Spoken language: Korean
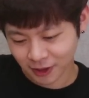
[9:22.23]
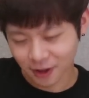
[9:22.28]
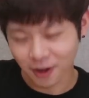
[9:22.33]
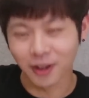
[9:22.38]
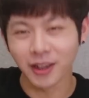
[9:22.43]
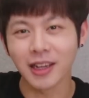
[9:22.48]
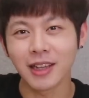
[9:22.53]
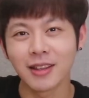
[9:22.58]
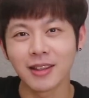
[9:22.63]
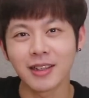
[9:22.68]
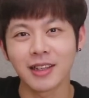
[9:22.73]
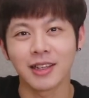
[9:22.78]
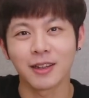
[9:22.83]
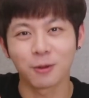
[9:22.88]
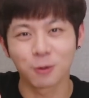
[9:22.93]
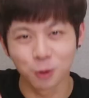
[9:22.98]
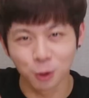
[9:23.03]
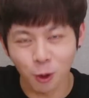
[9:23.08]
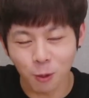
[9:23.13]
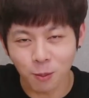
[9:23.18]
여기 있는 이
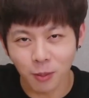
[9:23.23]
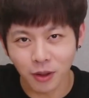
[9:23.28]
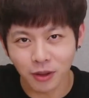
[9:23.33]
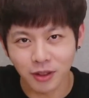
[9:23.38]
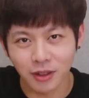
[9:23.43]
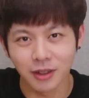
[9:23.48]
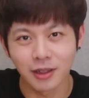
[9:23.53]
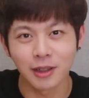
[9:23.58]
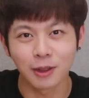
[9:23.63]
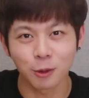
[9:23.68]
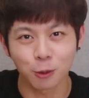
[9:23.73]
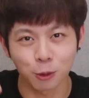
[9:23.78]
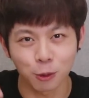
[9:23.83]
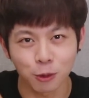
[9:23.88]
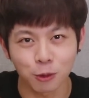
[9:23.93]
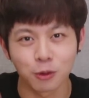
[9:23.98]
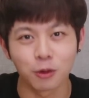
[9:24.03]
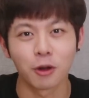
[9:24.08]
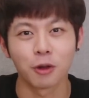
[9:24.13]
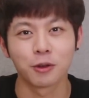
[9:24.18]
구독 버튼을
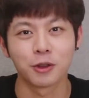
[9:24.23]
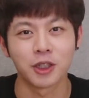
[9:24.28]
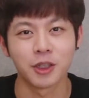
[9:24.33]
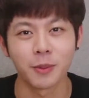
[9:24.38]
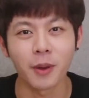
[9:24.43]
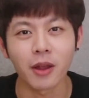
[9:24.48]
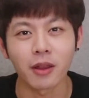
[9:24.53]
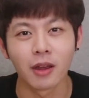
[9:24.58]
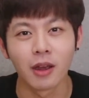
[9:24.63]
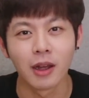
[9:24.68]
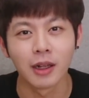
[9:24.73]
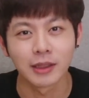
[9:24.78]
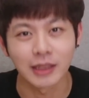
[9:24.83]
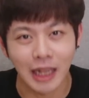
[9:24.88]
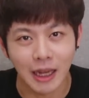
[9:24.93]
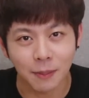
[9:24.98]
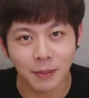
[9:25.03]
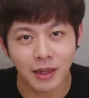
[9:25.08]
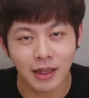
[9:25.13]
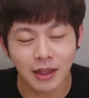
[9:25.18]
꾹 눌러주시면
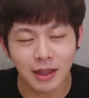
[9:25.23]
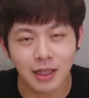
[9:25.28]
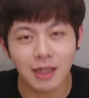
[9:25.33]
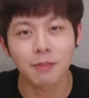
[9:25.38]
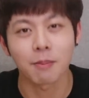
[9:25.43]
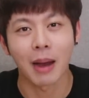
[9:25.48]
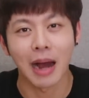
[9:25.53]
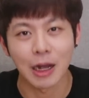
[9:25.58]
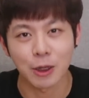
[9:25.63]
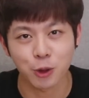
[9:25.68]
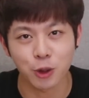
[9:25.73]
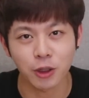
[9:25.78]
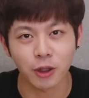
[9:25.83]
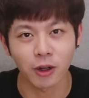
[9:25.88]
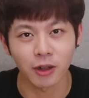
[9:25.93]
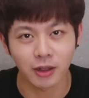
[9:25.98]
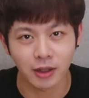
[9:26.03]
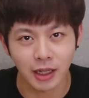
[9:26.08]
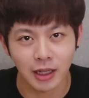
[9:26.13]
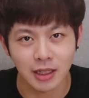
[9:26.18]
재미있는 마술
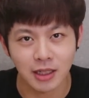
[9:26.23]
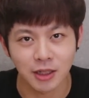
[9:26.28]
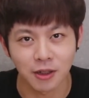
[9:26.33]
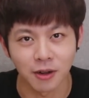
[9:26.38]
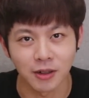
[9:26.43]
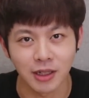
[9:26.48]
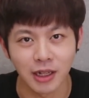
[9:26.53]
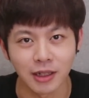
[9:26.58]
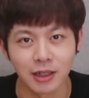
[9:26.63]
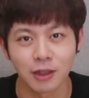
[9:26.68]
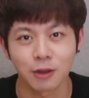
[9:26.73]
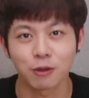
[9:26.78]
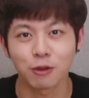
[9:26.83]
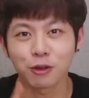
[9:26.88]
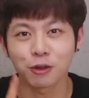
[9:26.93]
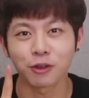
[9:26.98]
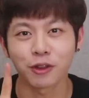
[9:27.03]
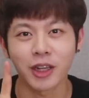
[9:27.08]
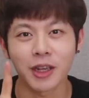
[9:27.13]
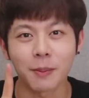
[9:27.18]
컨텐츠 영상을
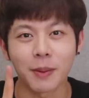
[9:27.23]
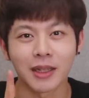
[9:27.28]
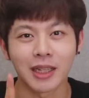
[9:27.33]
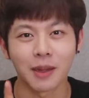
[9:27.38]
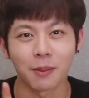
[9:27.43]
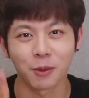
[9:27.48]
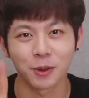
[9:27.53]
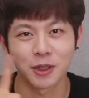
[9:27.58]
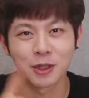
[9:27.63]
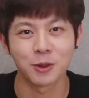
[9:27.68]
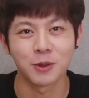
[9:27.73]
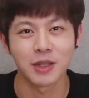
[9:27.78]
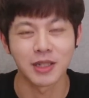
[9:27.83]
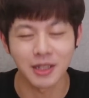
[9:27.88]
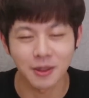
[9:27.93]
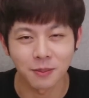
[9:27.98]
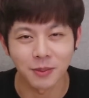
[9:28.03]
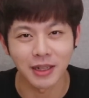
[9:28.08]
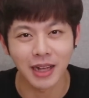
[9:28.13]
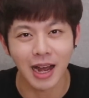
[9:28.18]
꾸준히 받아보실 수
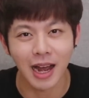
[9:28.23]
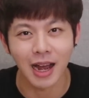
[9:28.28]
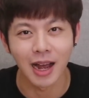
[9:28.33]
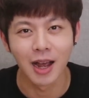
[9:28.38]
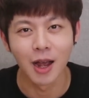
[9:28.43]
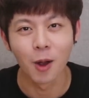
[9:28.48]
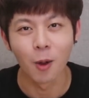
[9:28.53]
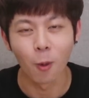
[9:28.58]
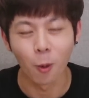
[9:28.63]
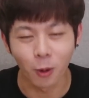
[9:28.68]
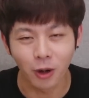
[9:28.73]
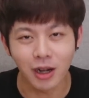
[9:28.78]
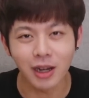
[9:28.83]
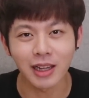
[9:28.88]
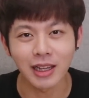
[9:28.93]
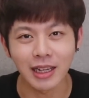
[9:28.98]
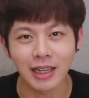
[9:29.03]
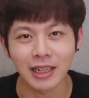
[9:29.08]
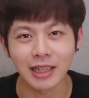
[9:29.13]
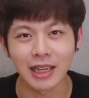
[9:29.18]
있습니다.
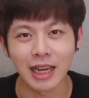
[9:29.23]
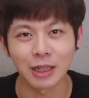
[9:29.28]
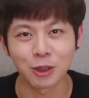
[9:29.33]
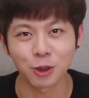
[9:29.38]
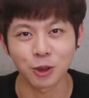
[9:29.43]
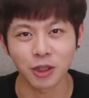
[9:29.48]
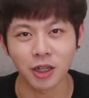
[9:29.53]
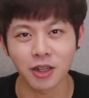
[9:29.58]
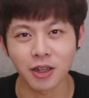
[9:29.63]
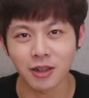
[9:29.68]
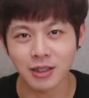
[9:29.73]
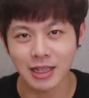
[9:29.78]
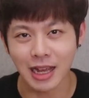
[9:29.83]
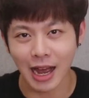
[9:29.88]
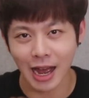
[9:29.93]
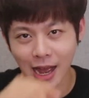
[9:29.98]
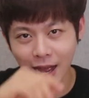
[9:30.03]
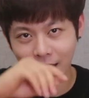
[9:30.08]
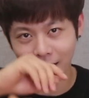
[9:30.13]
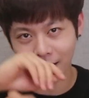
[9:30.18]
오늘 니키의 추천
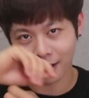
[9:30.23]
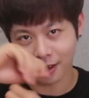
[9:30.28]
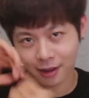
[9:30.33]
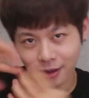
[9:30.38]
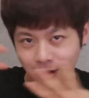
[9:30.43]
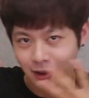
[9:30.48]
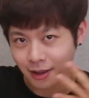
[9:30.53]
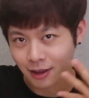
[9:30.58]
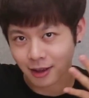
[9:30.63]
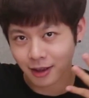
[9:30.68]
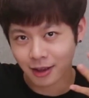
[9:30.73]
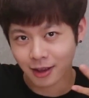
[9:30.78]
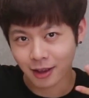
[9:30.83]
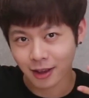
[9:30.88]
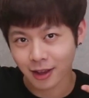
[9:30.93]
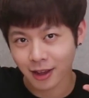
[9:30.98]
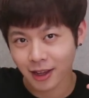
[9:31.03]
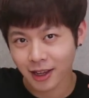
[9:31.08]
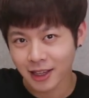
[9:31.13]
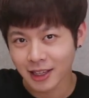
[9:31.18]
영상!
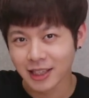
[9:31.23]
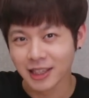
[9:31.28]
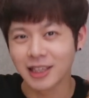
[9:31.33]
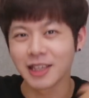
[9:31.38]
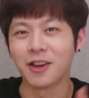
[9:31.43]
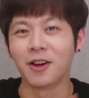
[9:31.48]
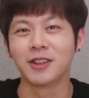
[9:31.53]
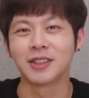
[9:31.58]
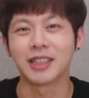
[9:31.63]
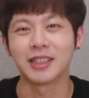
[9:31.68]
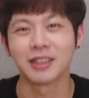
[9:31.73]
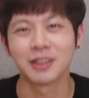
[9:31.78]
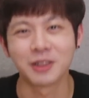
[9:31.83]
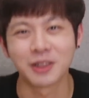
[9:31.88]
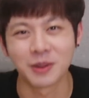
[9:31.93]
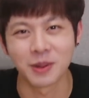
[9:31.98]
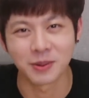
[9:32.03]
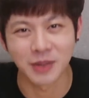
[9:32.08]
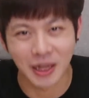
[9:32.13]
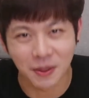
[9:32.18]
이 영상보다
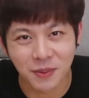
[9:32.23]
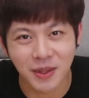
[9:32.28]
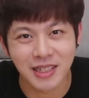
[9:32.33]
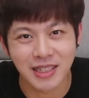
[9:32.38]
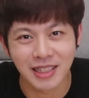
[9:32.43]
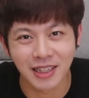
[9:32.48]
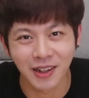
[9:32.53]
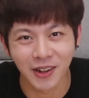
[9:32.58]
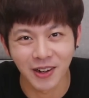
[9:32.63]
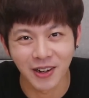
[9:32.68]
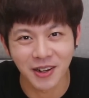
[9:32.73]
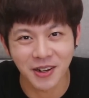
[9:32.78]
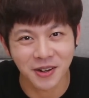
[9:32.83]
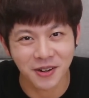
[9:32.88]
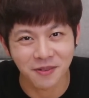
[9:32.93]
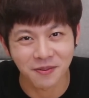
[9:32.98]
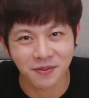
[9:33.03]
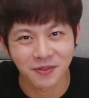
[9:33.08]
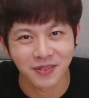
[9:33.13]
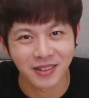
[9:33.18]
제법
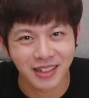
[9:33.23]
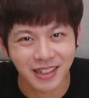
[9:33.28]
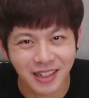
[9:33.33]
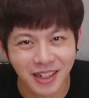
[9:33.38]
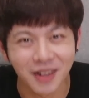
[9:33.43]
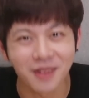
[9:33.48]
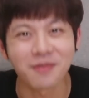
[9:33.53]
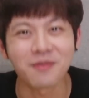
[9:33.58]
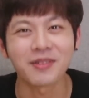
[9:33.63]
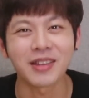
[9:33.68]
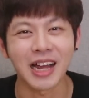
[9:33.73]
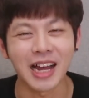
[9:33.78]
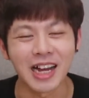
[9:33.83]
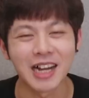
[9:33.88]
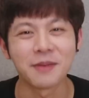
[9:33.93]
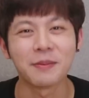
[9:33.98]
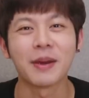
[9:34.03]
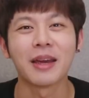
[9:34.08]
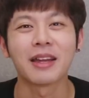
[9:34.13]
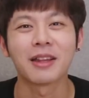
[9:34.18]
재미있을걸요? 그럼
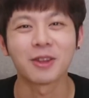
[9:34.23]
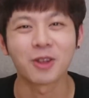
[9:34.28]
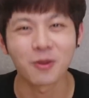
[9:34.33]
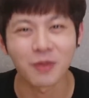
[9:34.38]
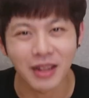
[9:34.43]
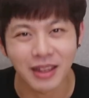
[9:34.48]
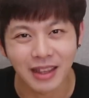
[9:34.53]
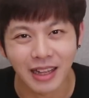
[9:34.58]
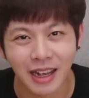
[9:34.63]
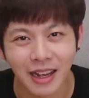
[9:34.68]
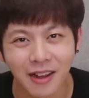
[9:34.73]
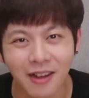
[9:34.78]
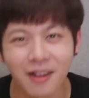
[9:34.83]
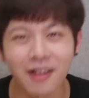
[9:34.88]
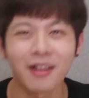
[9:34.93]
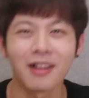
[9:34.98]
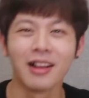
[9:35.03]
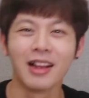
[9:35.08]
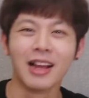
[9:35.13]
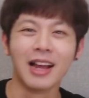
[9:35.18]
다음에 또
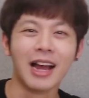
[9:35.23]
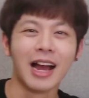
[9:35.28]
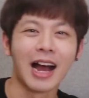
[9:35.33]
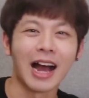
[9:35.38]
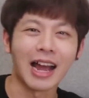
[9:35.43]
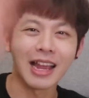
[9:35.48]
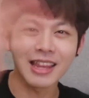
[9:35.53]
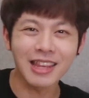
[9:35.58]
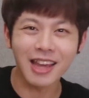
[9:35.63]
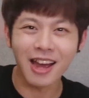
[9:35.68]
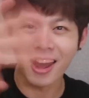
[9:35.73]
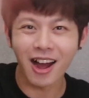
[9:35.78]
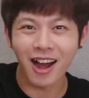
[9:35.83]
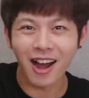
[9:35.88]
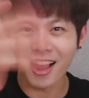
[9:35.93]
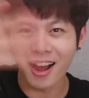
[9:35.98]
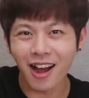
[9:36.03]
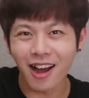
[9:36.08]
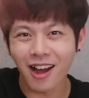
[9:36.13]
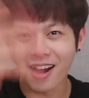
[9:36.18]
만나요.
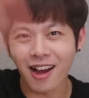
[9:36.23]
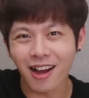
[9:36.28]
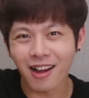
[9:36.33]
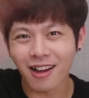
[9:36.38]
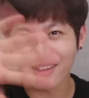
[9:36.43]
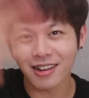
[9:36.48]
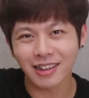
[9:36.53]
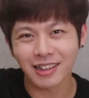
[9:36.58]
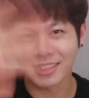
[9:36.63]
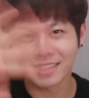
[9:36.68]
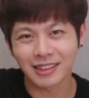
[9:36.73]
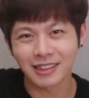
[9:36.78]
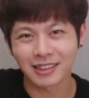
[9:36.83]
안녕!